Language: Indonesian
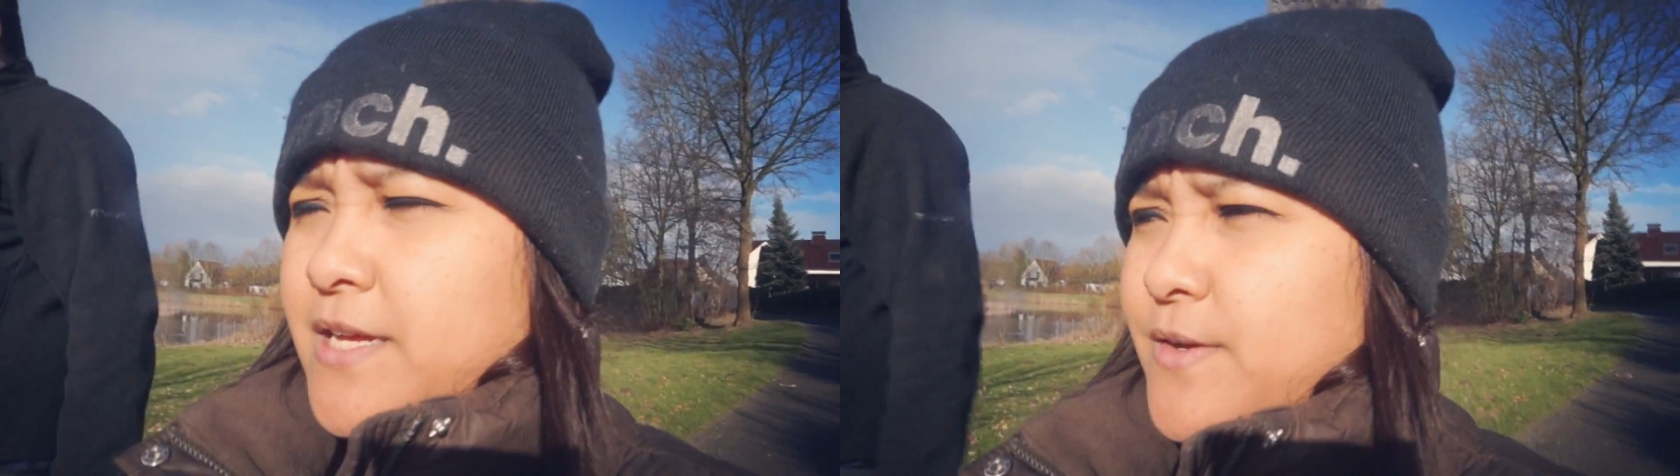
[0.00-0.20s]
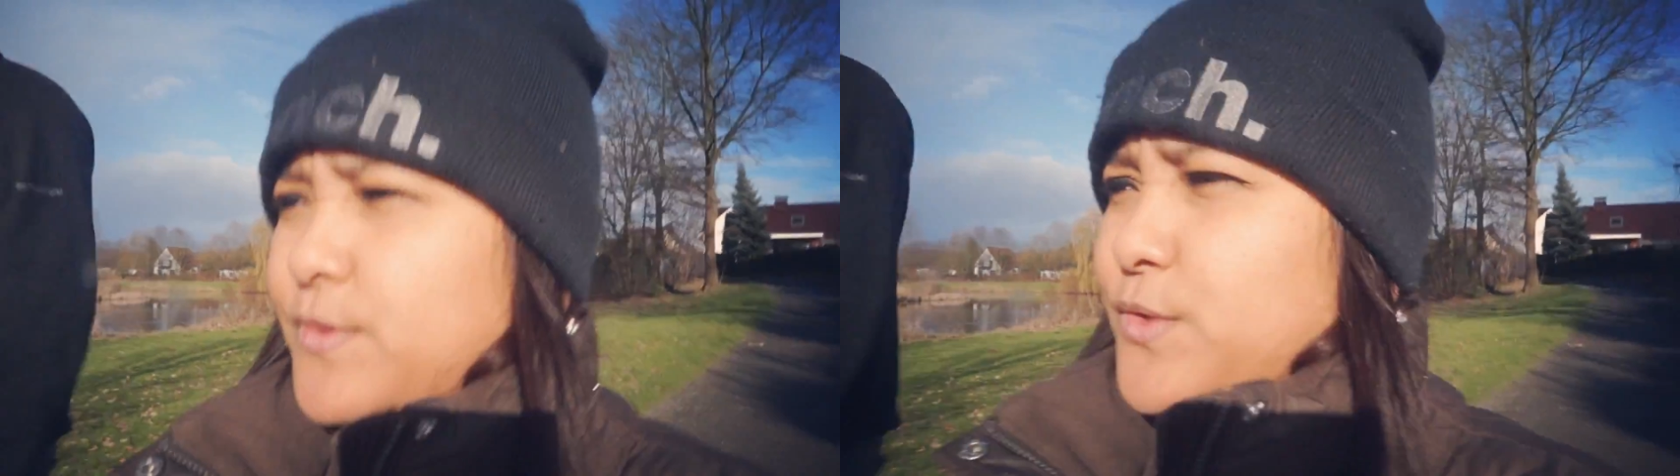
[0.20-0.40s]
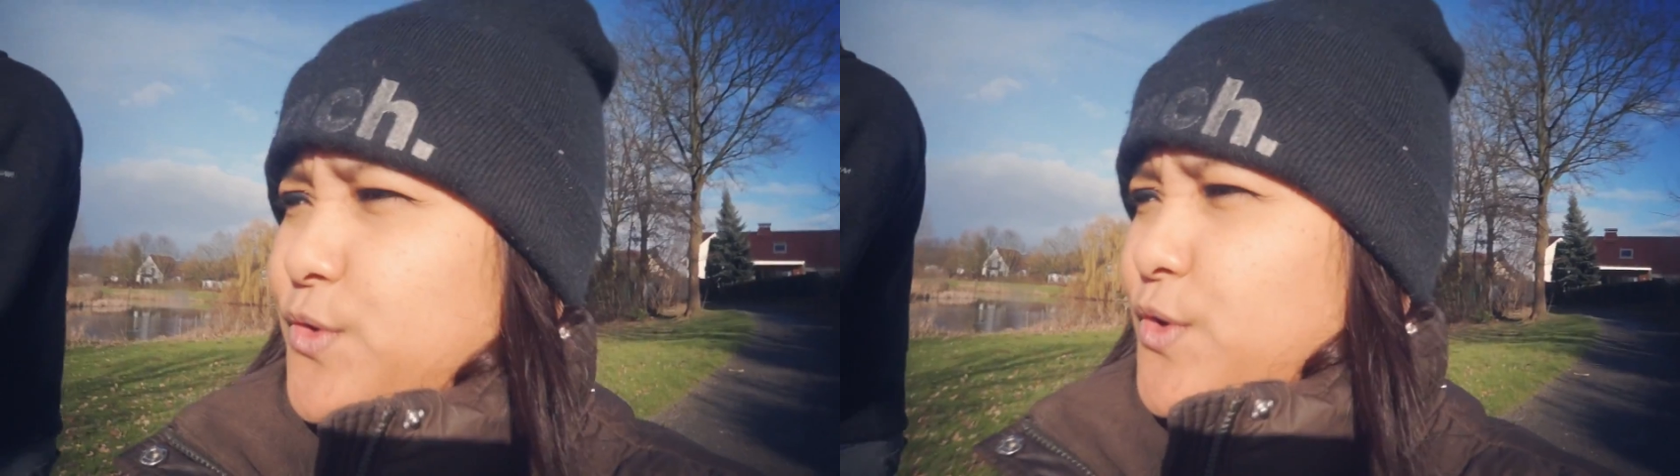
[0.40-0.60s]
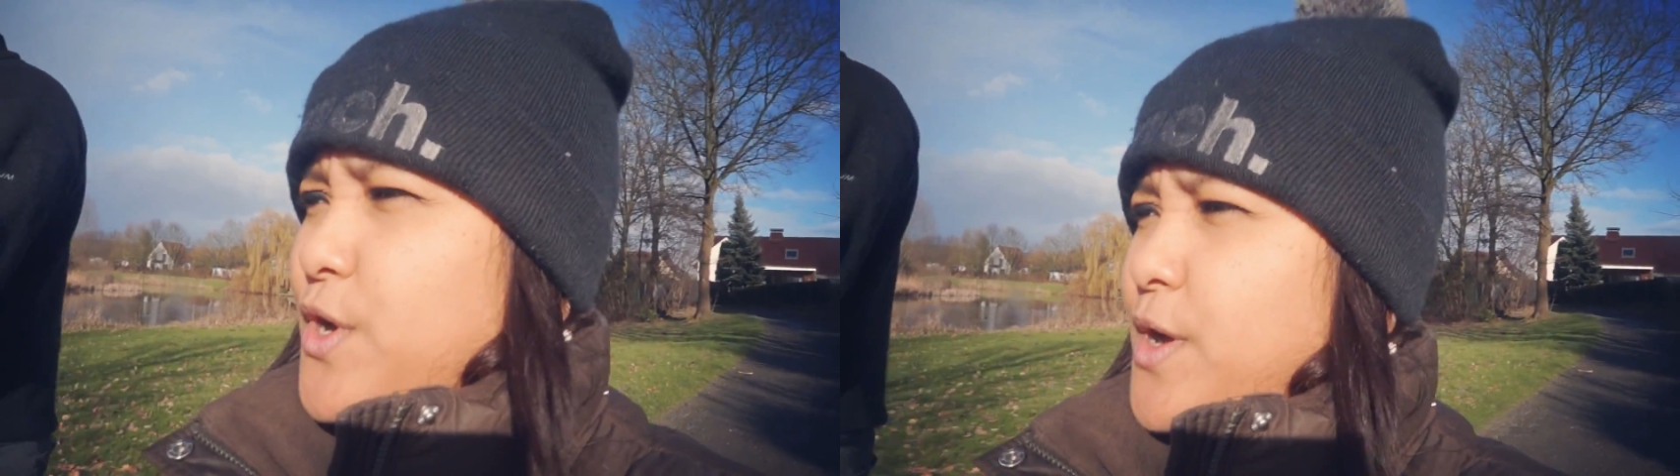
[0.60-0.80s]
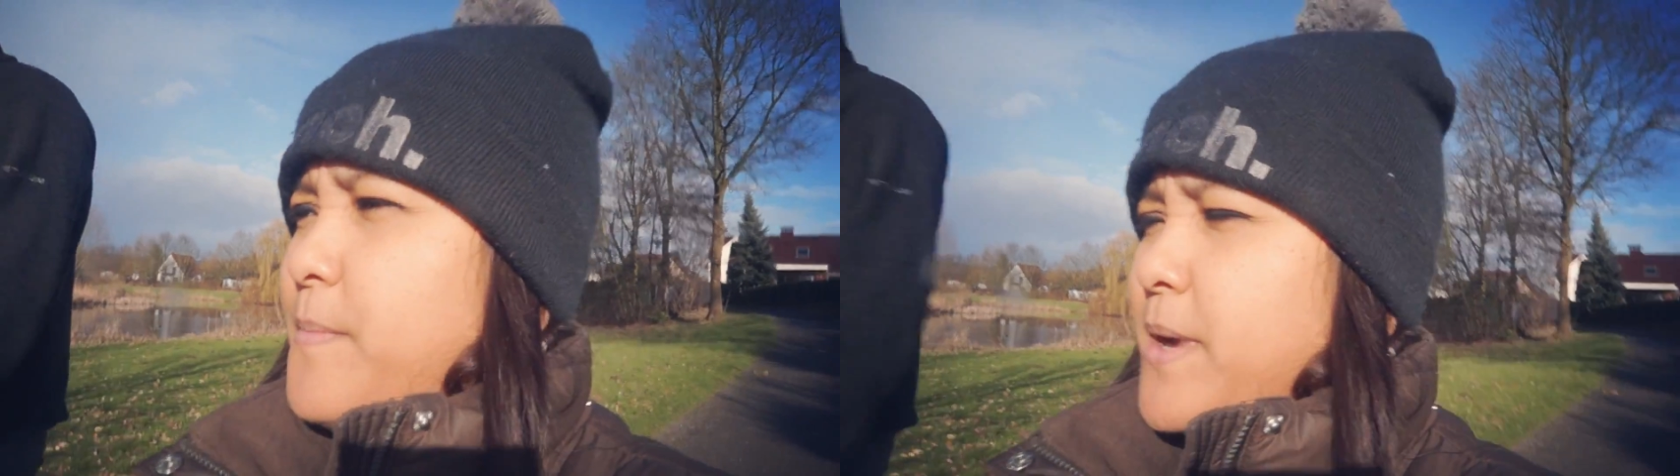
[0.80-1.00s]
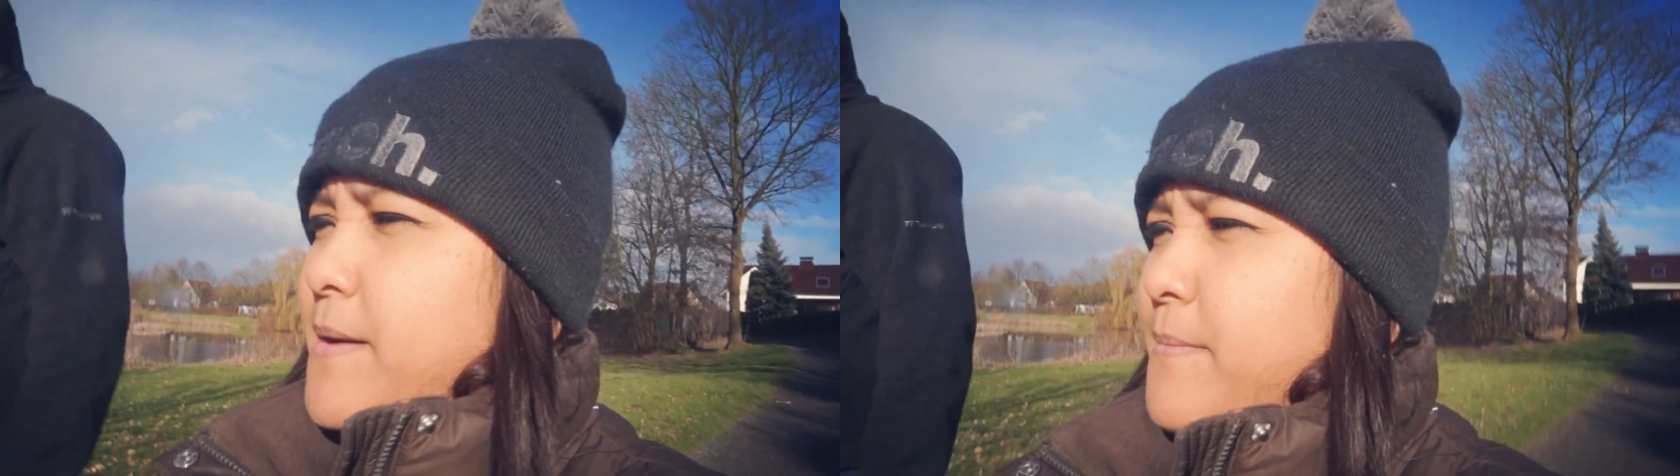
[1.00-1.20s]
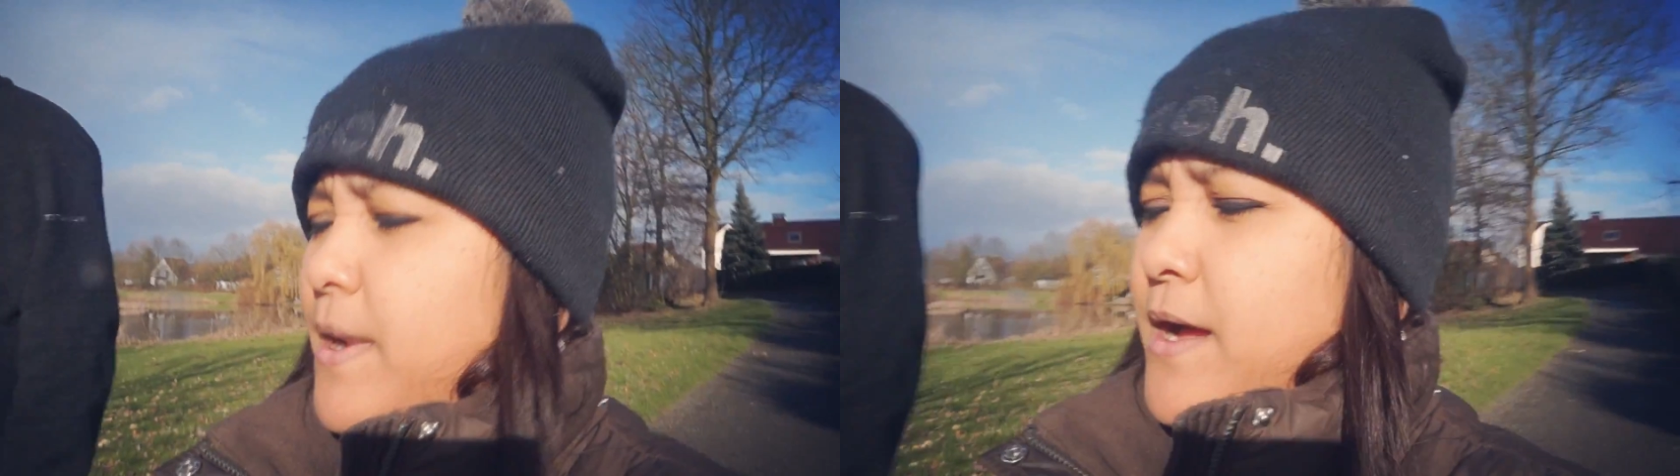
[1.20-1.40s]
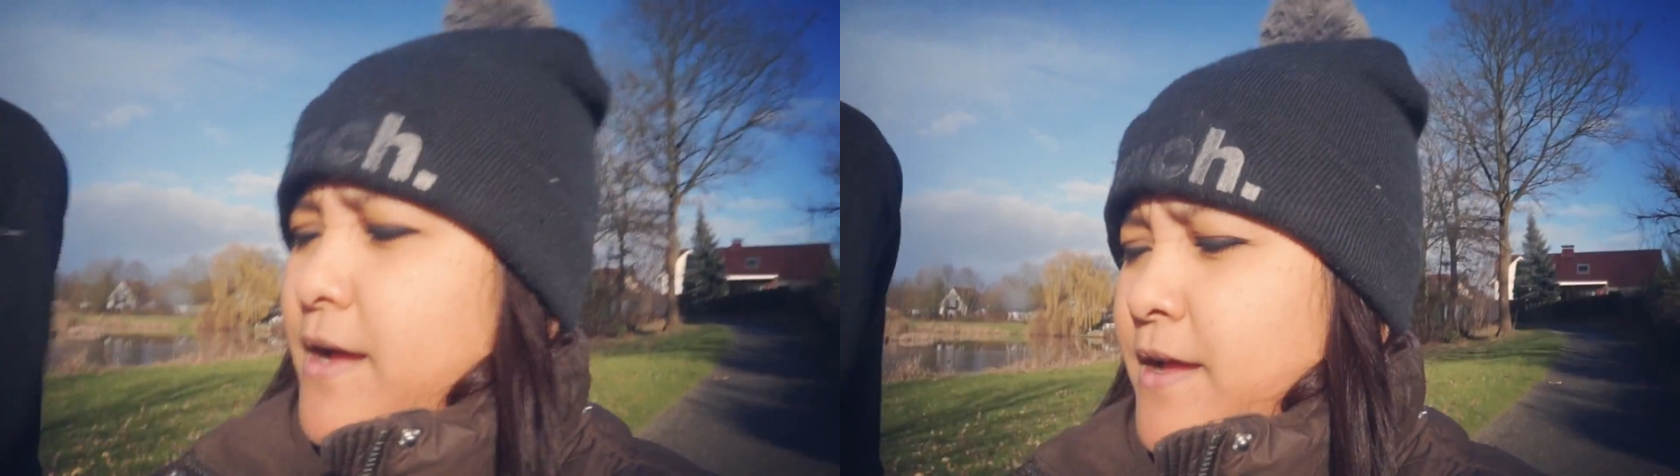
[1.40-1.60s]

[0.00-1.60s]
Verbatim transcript: untuk menambah